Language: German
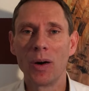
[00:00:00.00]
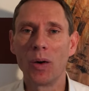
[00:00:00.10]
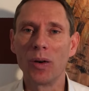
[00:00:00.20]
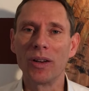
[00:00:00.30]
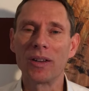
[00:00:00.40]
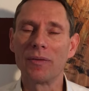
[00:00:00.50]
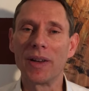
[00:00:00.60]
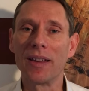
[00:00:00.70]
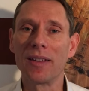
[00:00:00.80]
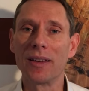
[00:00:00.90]
Und
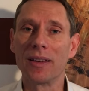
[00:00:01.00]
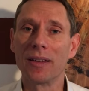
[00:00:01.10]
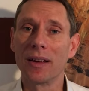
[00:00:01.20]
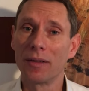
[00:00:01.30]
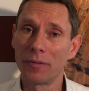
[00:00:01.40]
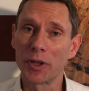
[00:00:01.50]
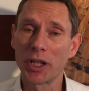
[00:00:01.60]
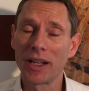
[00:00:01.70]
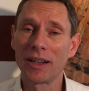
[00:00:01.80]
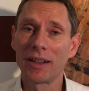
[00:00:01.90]
wenn Sie
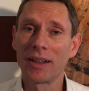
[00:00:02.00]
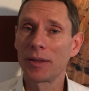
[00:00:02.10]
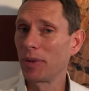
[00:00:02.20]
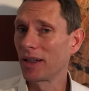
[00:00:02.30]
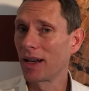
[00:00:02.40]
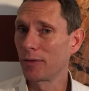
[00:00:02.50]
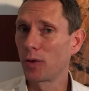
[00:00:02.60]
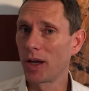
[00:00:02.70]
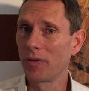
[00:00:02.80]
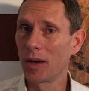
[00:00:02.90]
verstehen, ich bin kein
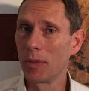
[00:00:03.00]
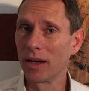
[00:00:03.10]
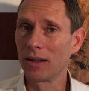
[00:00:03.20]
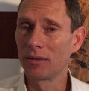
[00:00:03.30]
Feuerwehrmann,